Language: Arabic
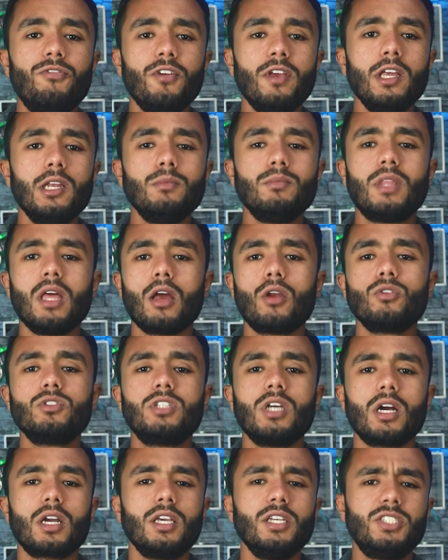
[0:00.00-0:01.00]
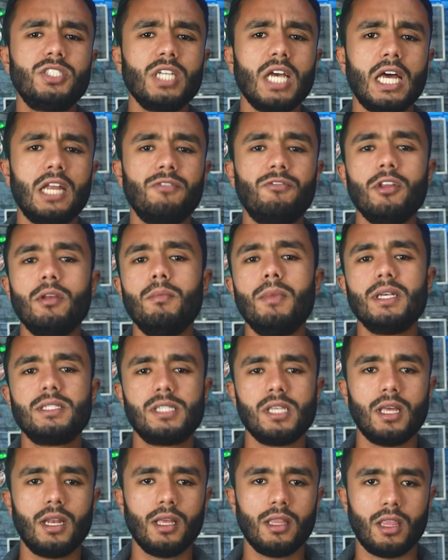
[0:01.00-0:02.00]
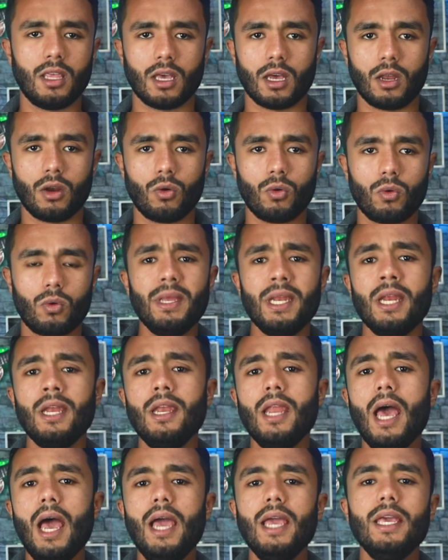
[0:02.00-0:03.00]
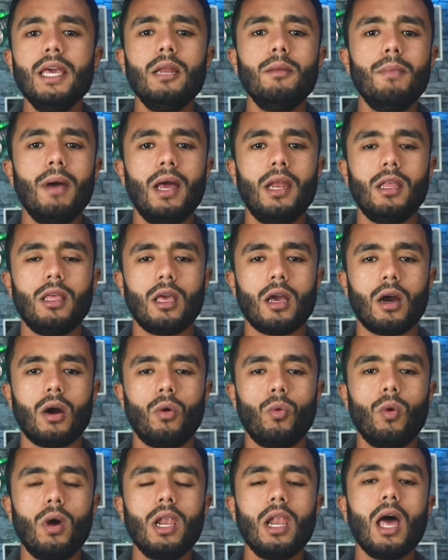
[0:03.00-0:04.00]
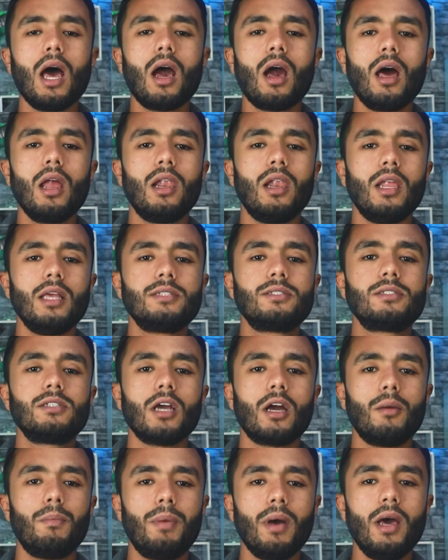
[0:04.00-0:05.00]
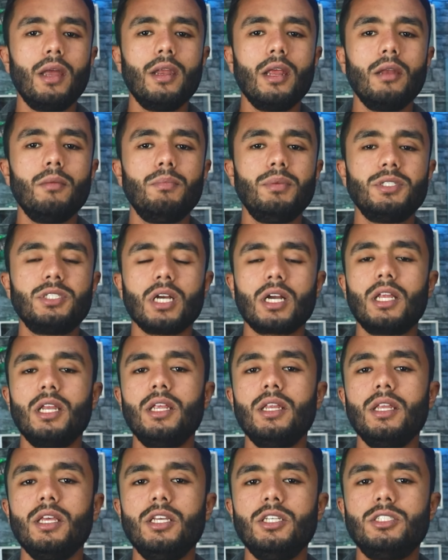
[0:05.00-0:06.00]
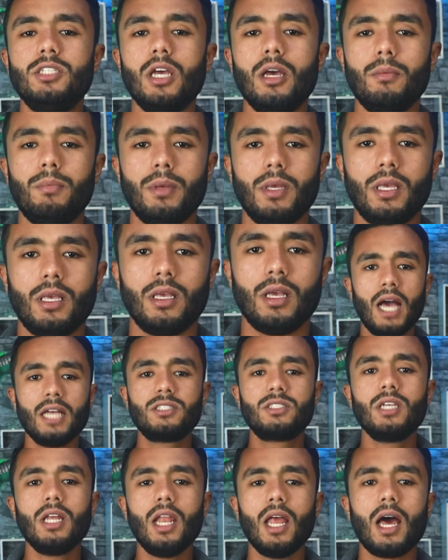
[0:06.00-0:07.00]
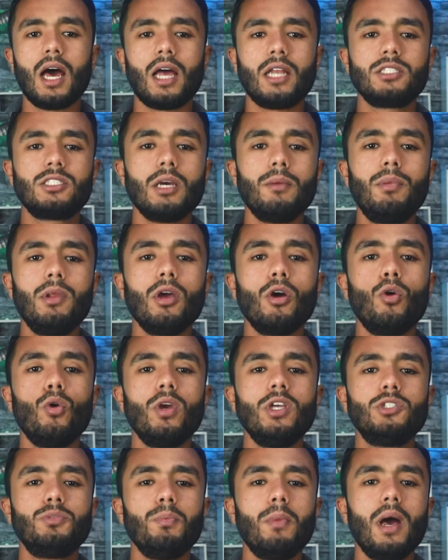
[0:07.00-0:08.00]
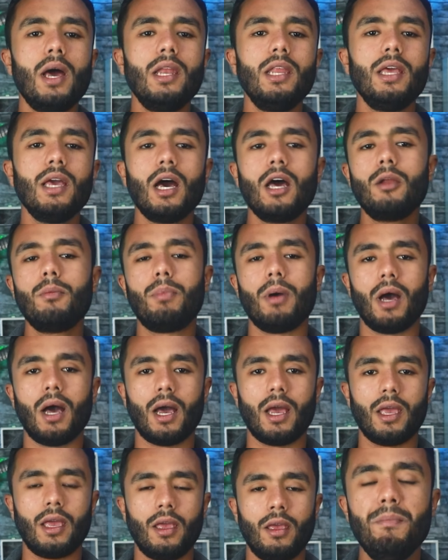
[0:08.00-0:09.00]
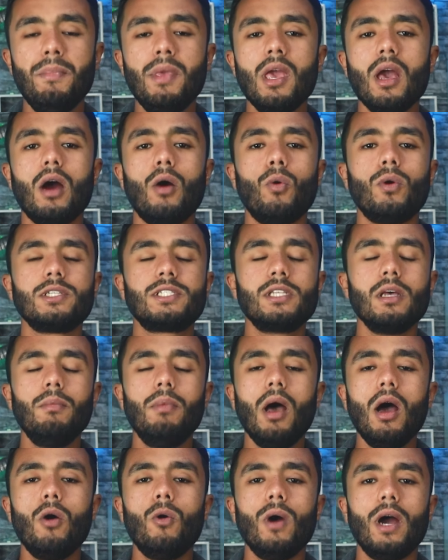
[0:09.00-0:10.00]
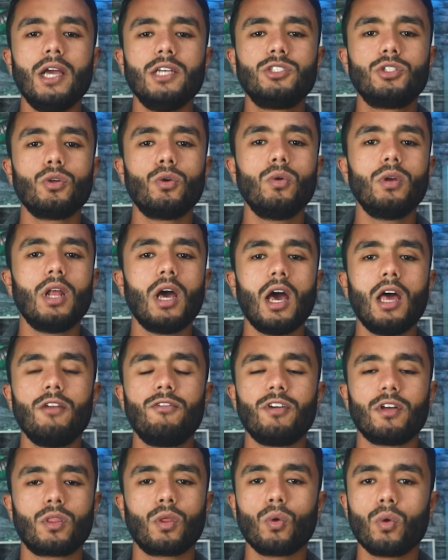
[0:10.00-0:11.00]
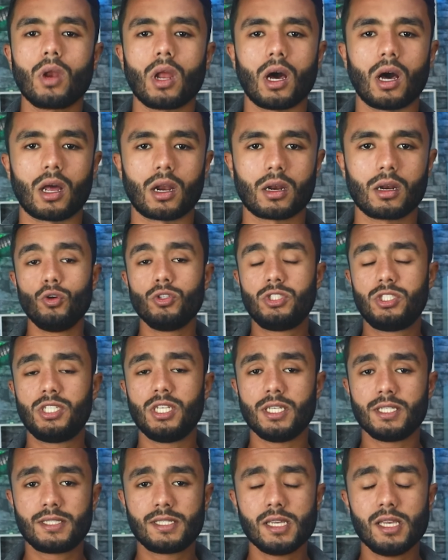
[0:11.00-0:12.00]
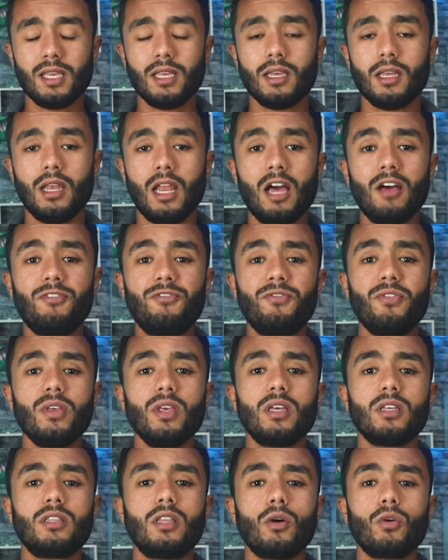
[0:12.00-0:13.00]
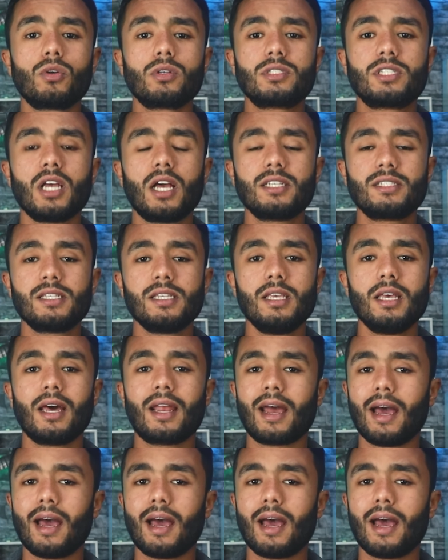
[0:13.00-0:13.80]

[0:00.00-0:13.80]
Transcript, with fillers: فيلم دارو جاكي شان في المسيرة ديالو من الناحية المالية والأقل استقبالا بشكل إيجابي حتى الآن تبلغ إجمالي أرباحه 127 ألف دولار سي لعب فيه دور شخصية